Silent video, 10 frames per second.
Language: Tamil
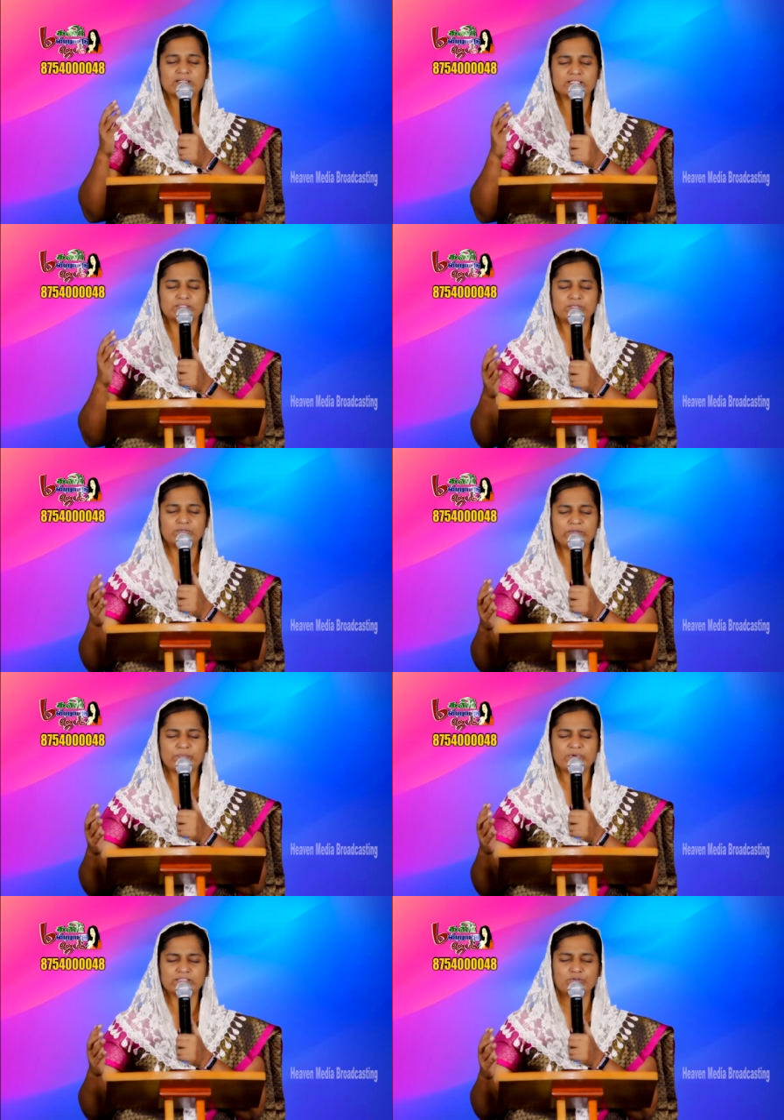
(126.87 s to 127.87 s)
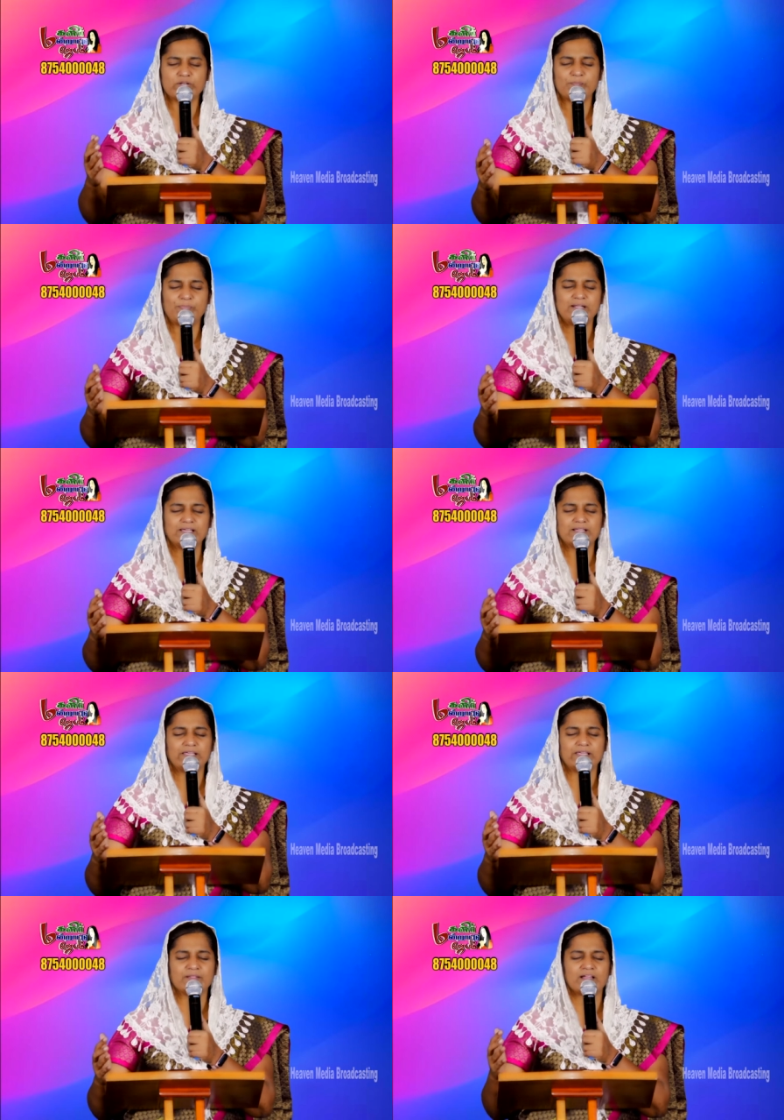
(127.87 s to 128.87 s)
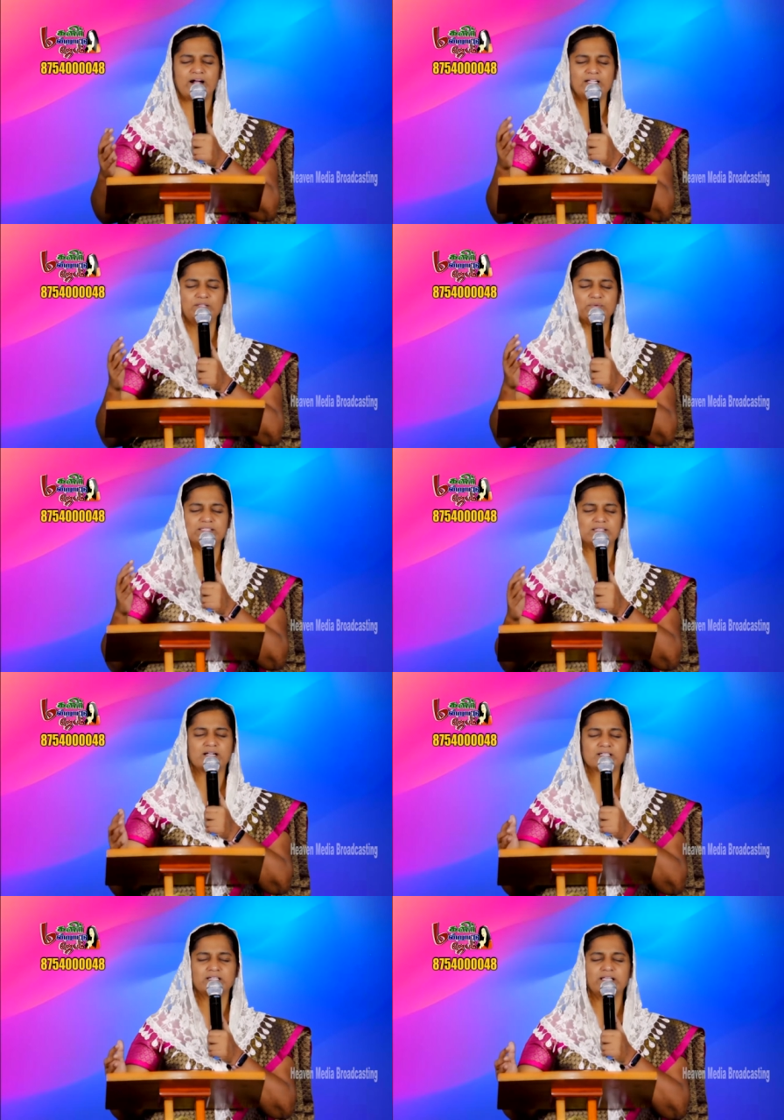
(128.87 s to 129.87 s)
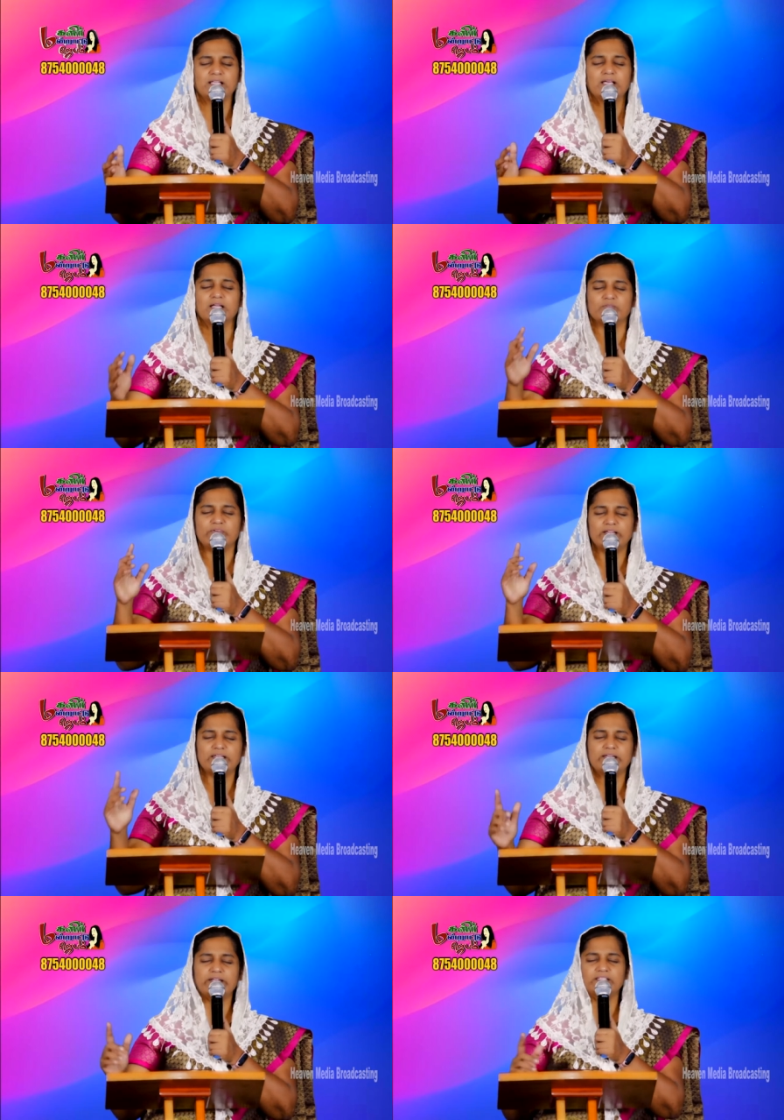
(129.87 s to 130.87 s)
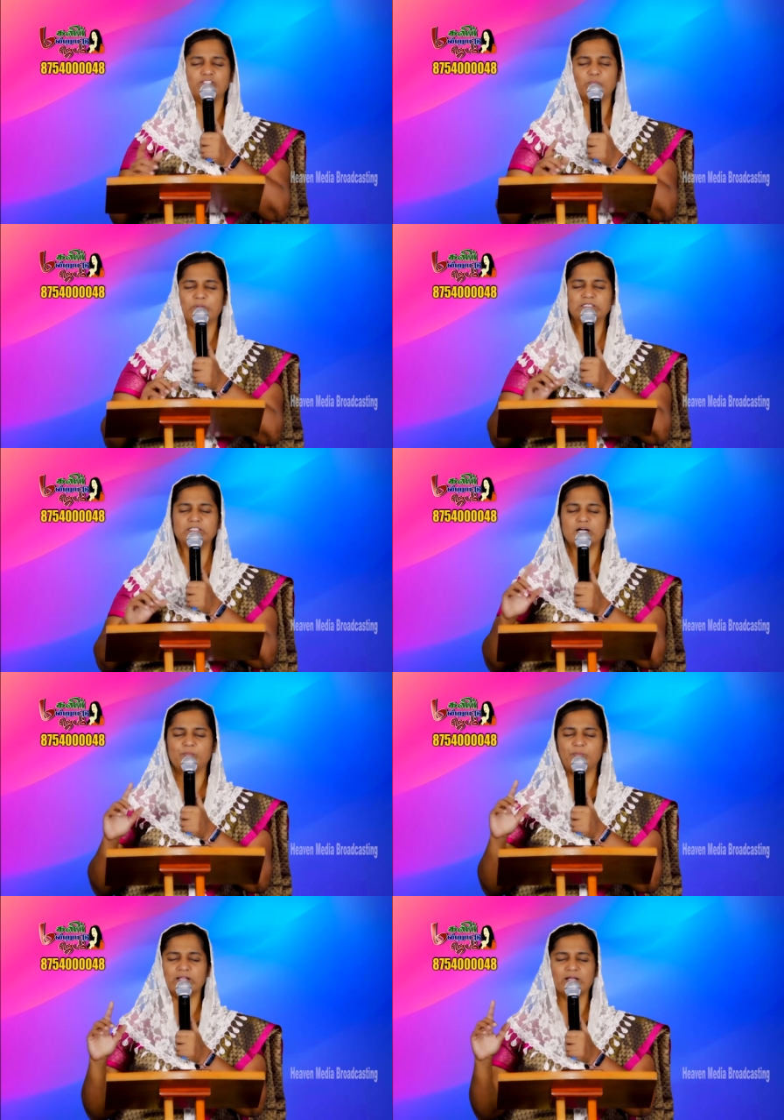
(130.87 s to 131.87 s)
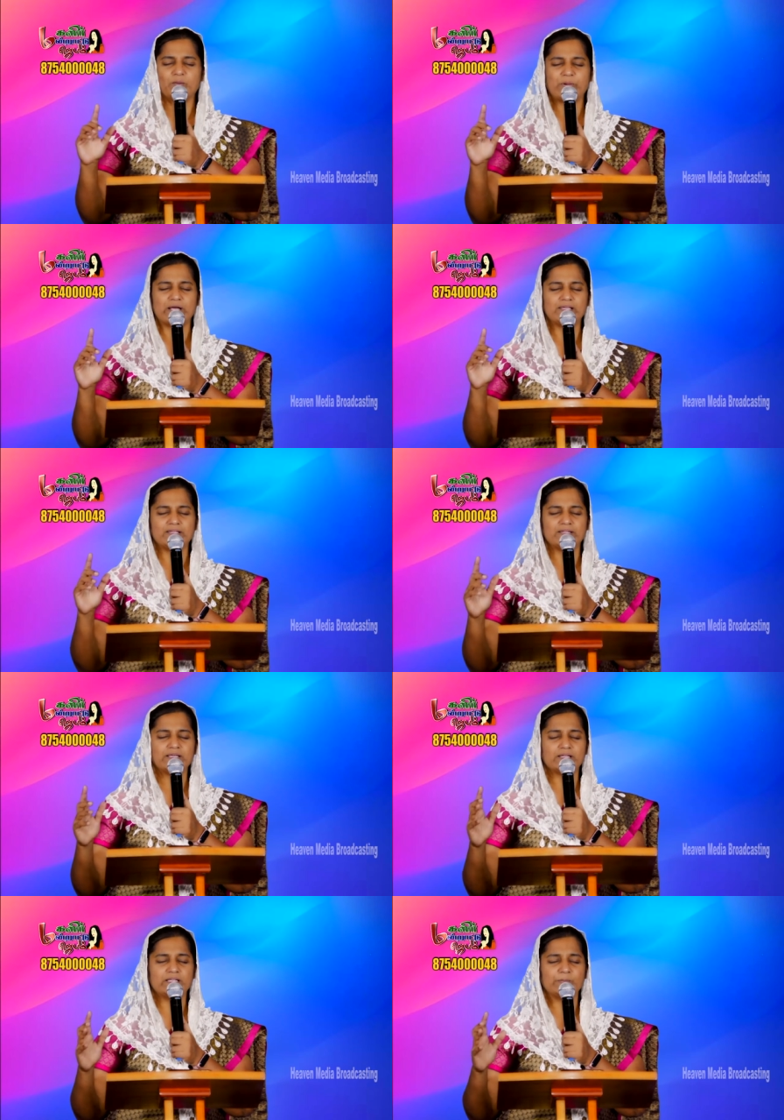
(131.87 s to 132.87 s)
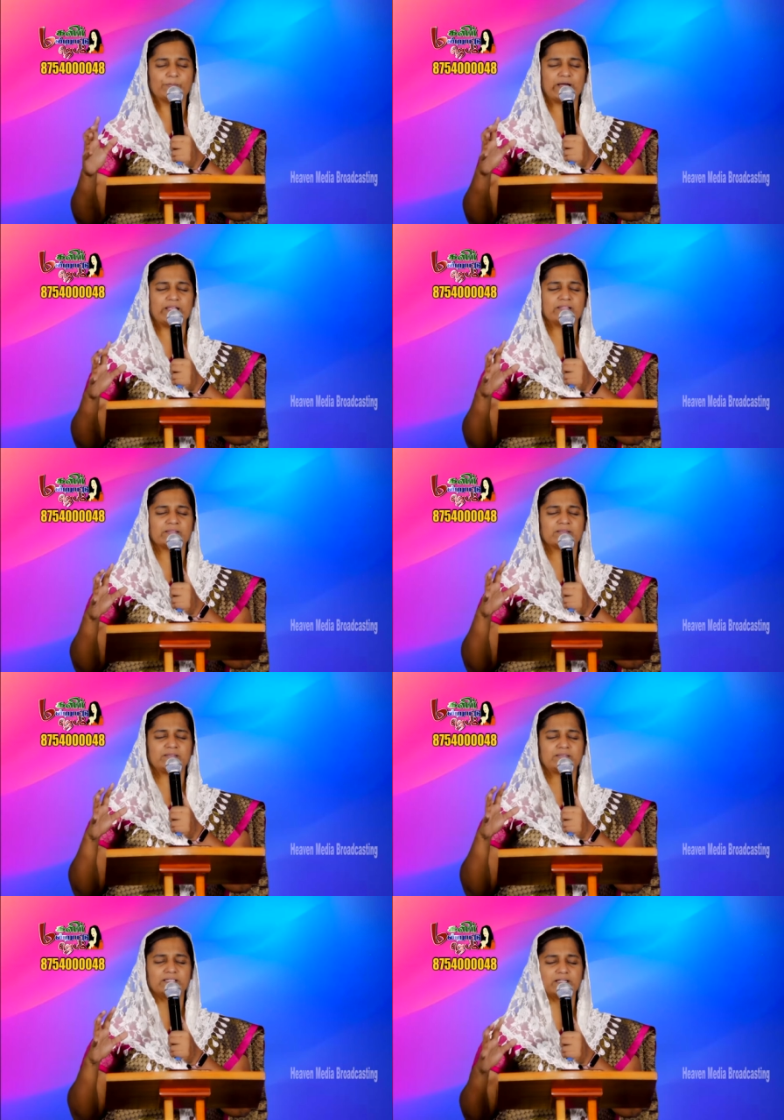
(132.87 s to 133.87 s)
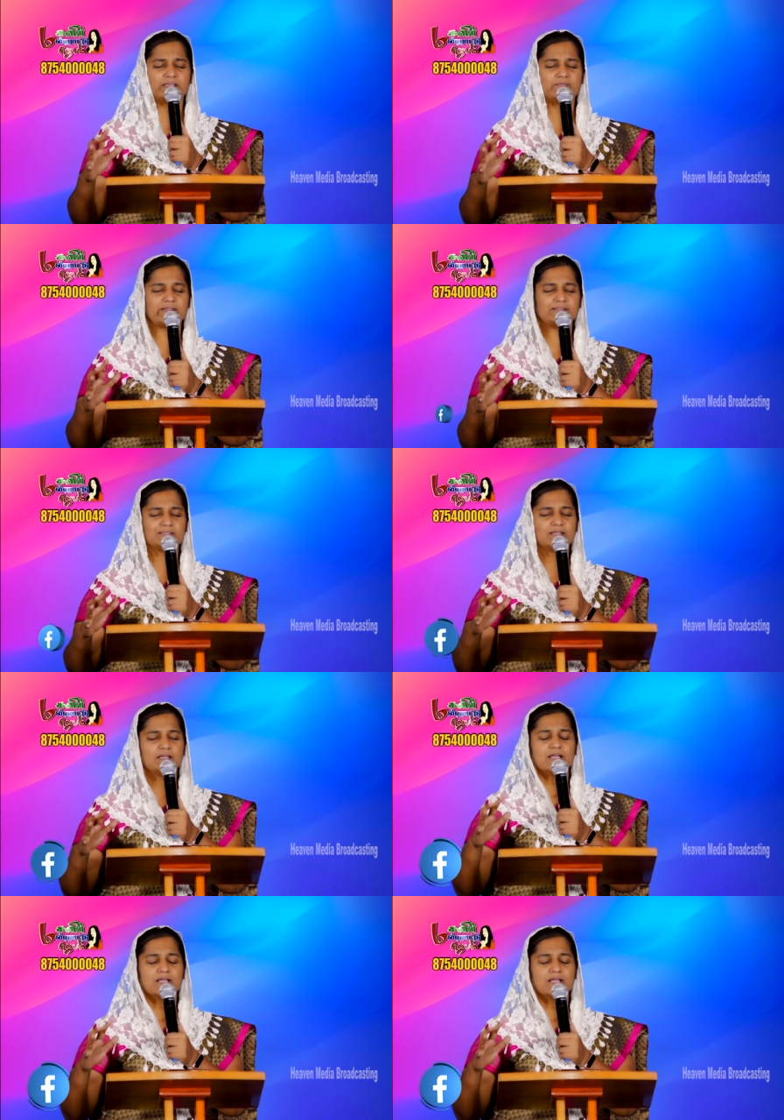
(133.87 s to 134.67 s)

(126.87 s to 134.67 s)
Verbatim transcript: கத்தருடைய கத்தருடைய பிள்ளைகளை ஆண்டவர் இந்த நாட்களில் வேலி அடைத்து பாதுகாப்பாராக பல இடங்களில் பல திட்டங்களை வைத்து